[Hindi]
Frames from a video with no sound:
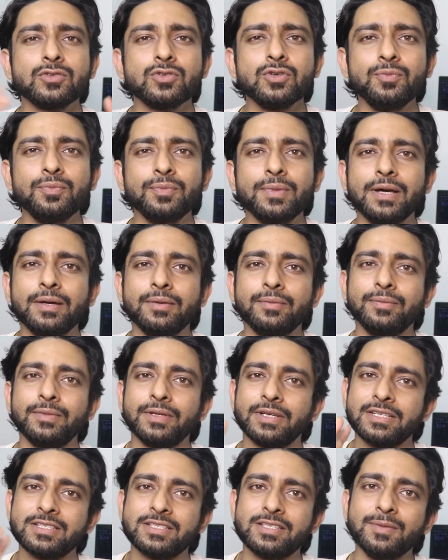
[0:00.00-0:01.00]
सो so, मैं
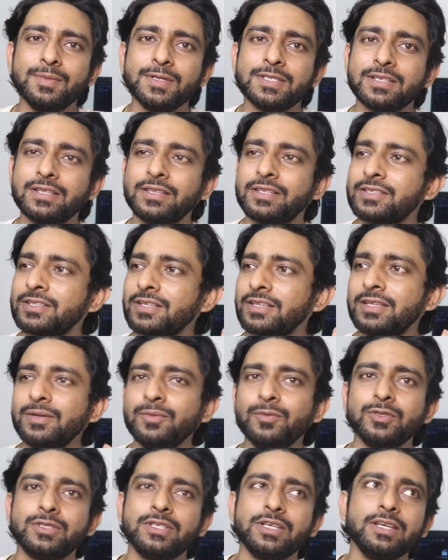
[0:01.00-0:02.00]
रास्ते में चलते चलते
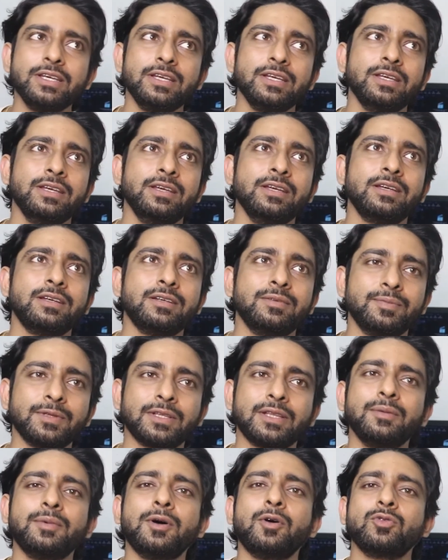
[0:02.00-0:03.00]
मुझे एक
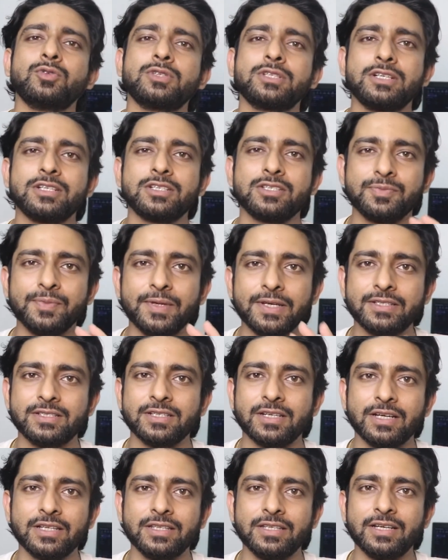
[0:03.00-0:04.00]
मतलब आउटस्कर्ट्स में एक
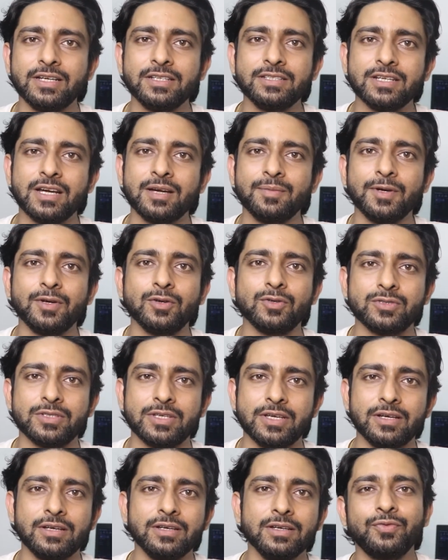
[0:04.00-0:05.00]
जगह दिखा जहां मैं घुस
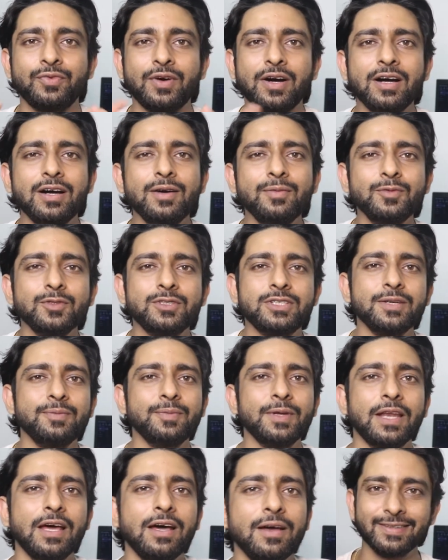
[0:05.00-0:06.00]
गया वहां मुझे
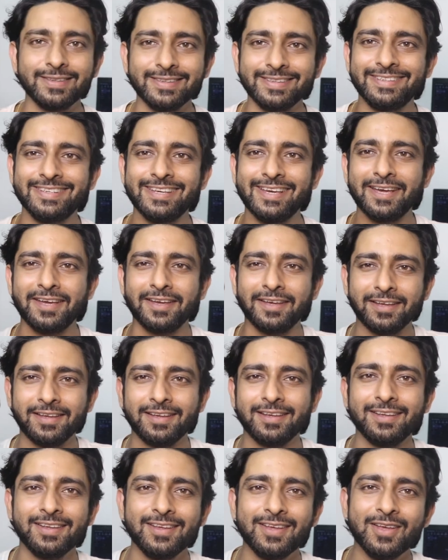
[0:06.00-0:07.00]
मिला ये
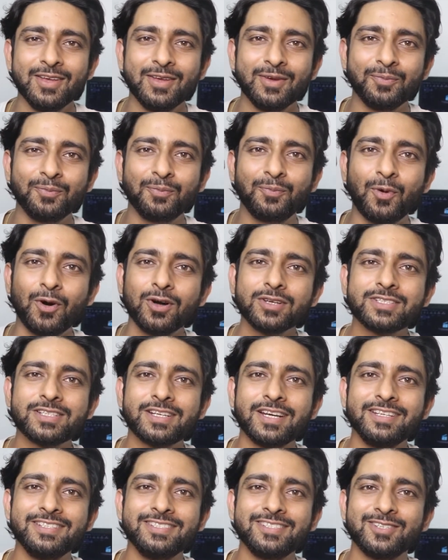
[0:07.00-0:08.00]
बॉश
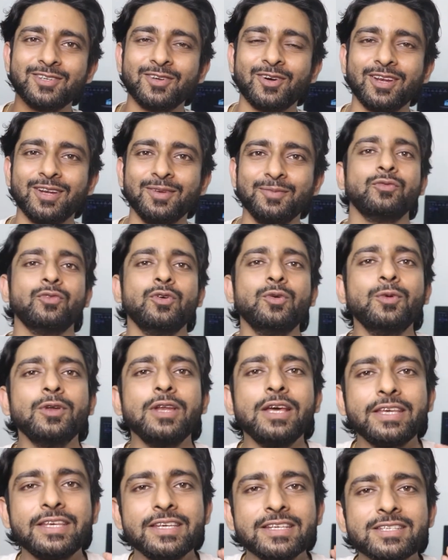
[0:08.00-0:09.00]
का इंजन ऑयल वो
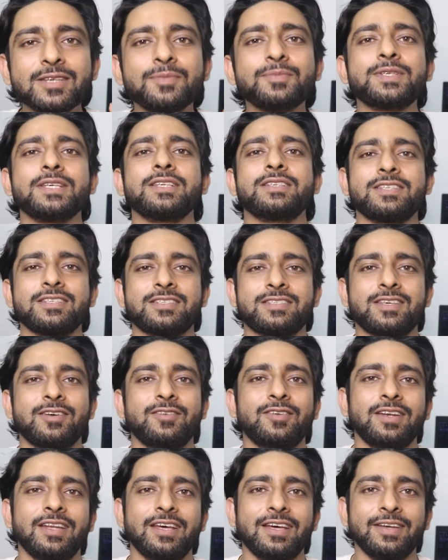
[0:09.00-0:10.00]
बोला कि ये सबसे सस्ता
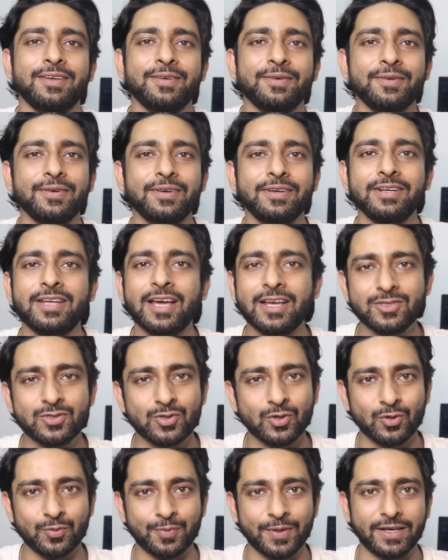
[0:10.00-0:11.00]
वाला है ढाई
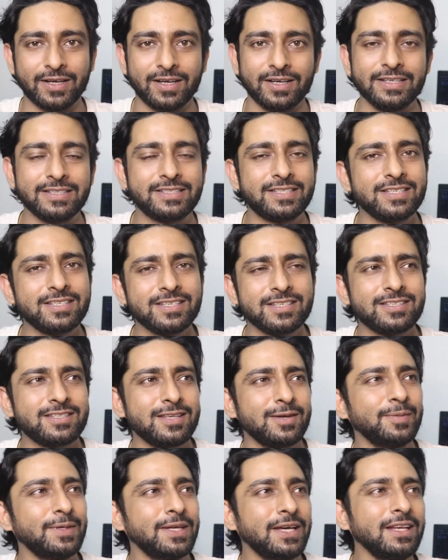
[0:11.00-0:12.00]
सौ रुपए का इससे
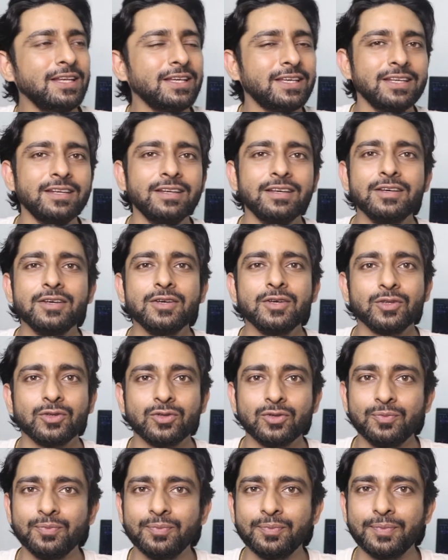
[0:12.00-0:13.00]
सस्ता भी है लेकिन
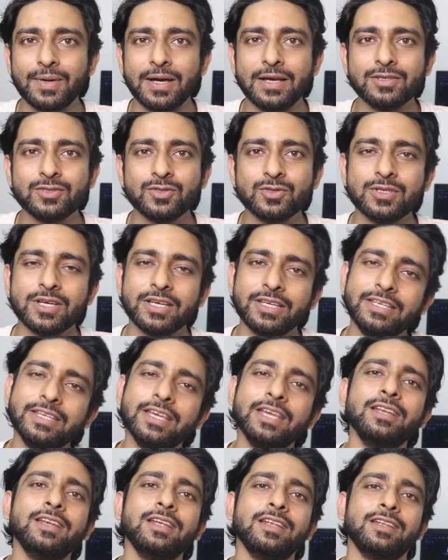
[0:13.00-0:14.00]
तो मैं सोचा कि
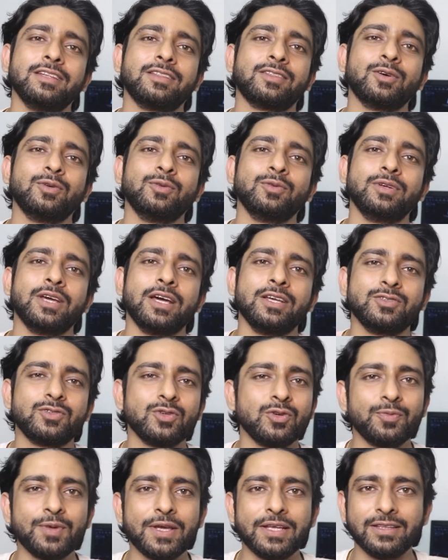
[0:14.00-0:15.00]
यही ले लेता हूँ ढाई
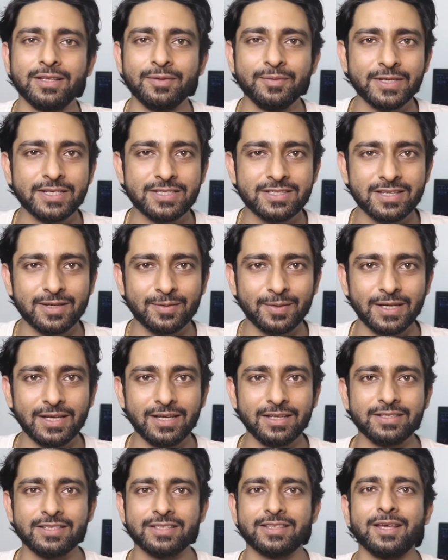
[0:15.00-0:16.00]
सौ रुपए एकदम रीजनेबल
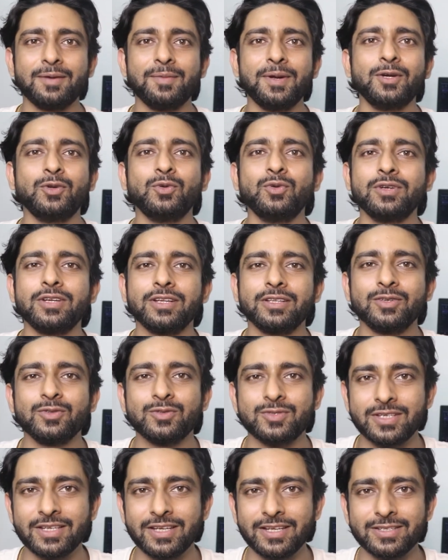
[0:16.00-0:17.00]
है जितना मैं ढूंढ रहा था
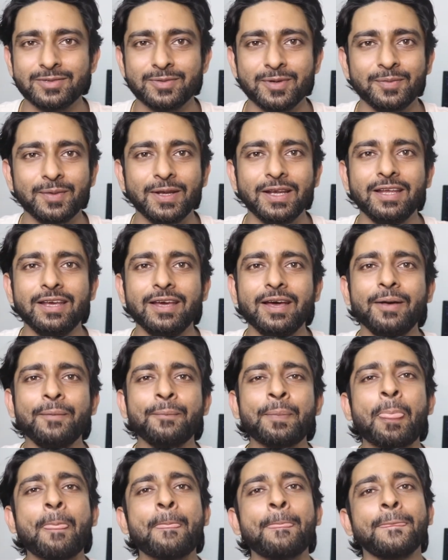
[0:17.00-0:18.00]
उसी रेंज में मिल गया
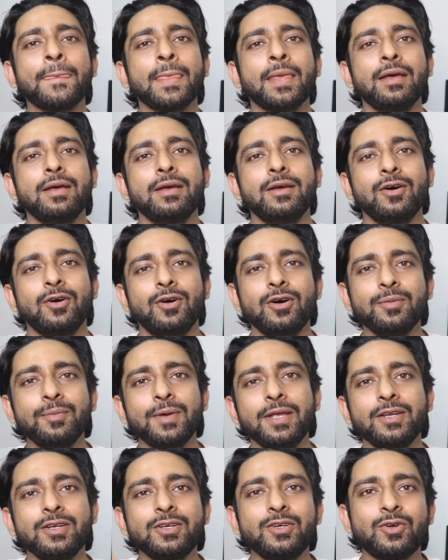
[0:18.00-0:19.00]
और
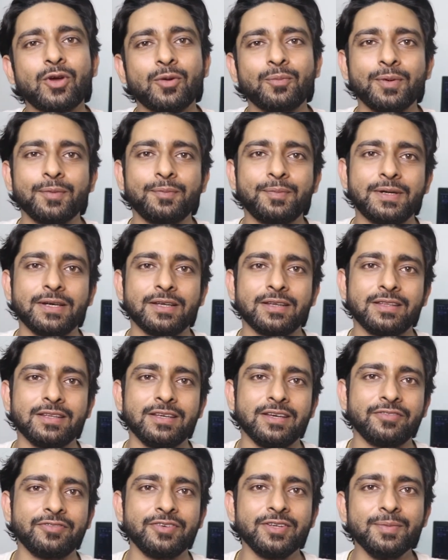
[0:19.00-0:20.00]
मैंने टॉप अप कर
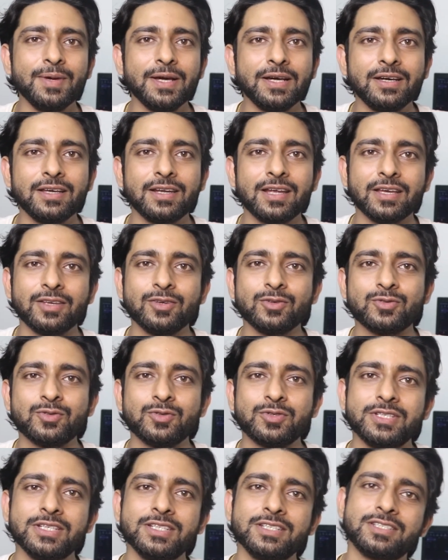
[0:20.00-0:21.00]
दिया फिर मैं घर आके
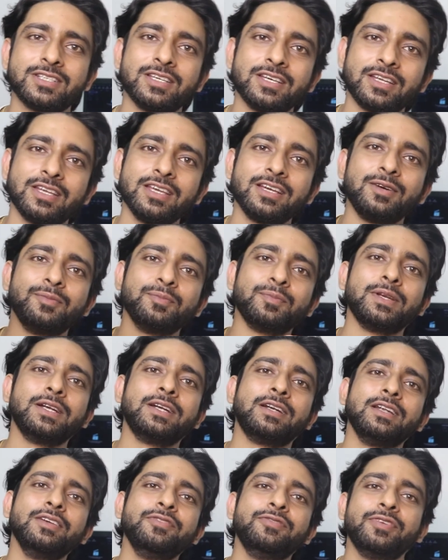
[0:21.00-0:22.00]
उसको चेंज करके
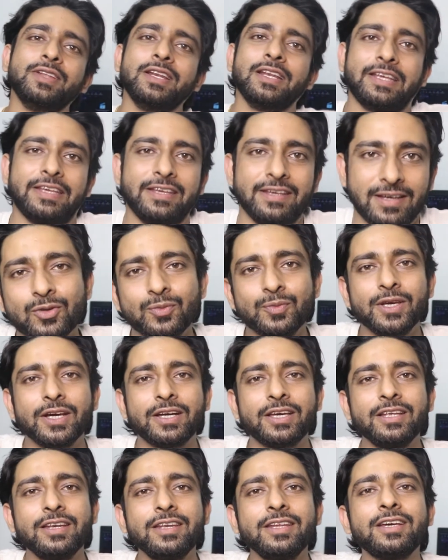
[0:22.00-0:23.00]
कम्प्लीटली फिल किया तुम
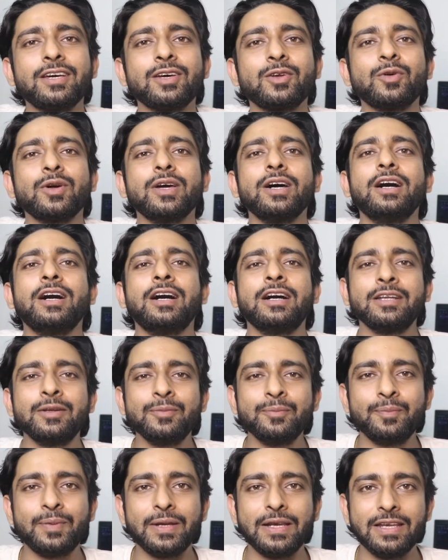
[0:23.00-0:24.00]
यकीन नहीं करोगे
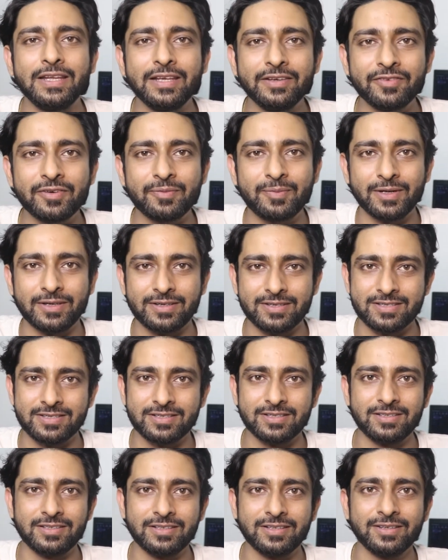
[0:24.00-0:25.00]
अनबिलीवेबल
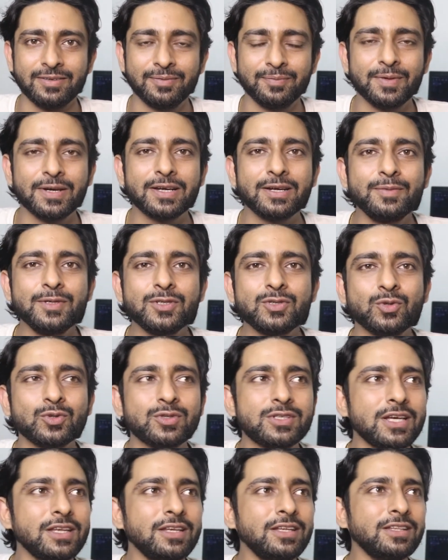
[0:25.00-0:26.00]
रिजल्ट मैं कभी
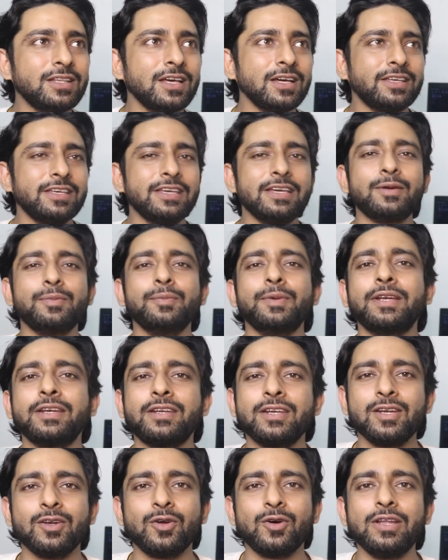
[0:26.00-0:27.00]
सोचा नहीं था कि एक
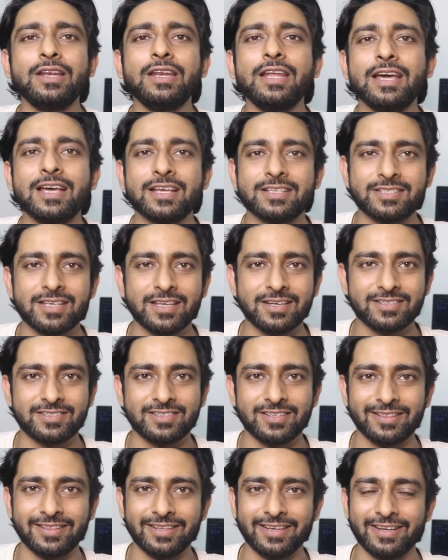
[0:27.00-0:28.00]
मिनरल ऑयल ऐसा
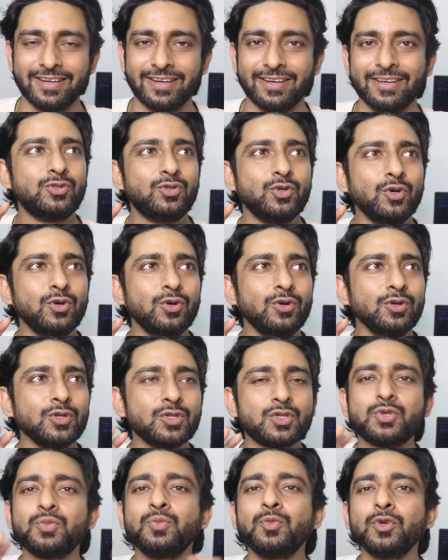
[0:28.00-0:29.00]
रिजल्ट देगा जो
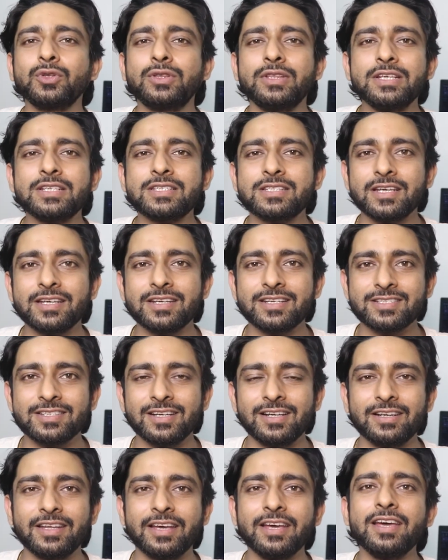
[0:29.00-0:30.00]
स्मूथनेस का
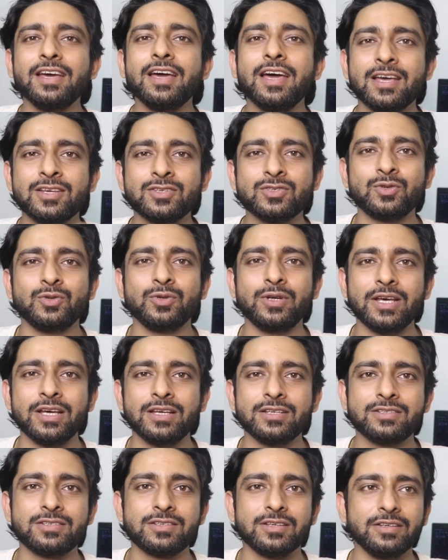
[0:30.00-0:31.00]
रिजल्ट है एज गुड
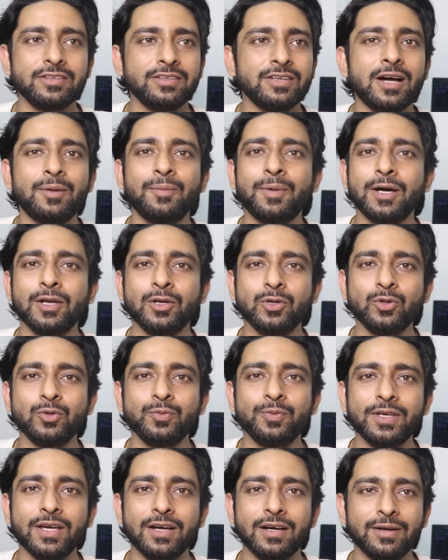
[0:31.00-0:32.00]
एज यामा
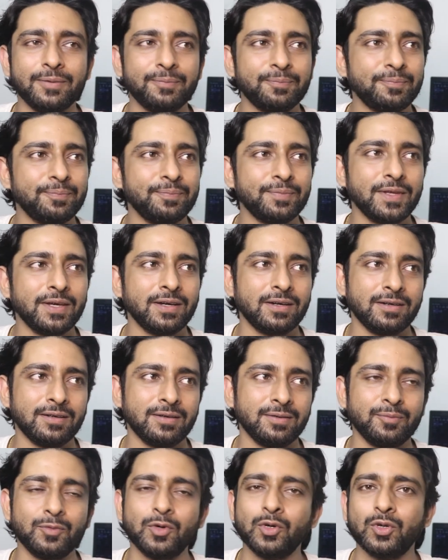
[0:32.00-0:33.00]
लूब या
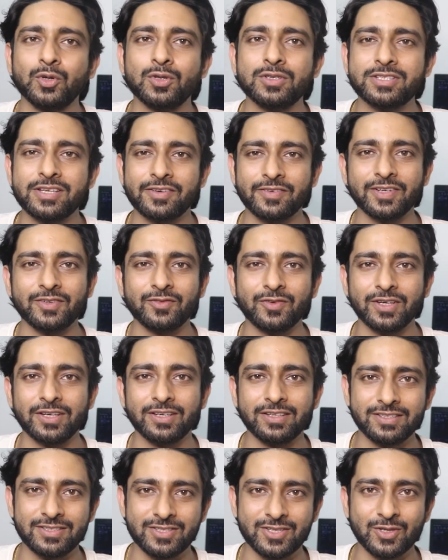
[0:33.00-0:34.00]
मोटुल सेवन
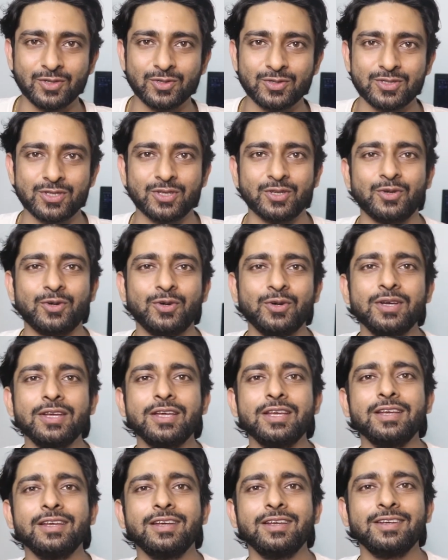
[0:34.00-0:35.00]
वन जीरो जीरो
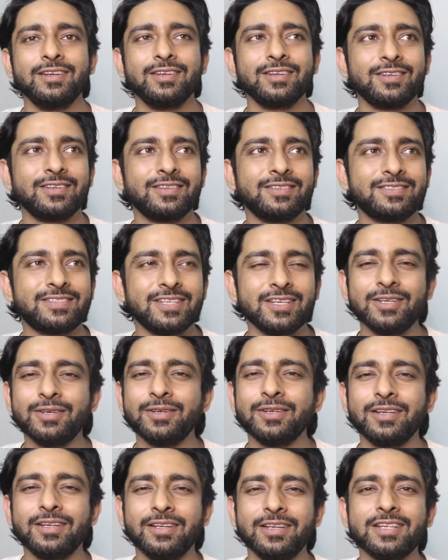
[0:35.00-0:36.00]
से
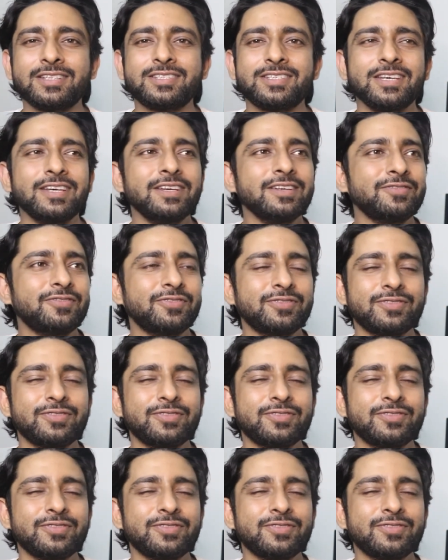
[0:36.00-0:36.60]
लेट्स से